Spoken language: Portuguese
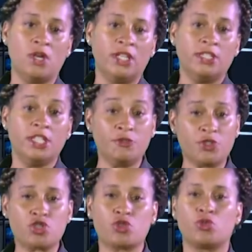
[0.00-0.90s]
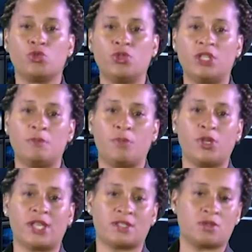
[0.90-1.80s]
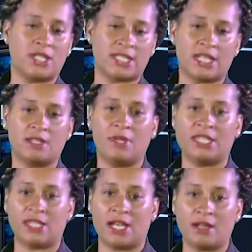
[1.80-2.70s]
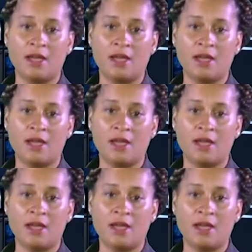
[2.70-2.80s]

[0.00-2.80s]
de infraestrutura e apoio à segurança alimentar,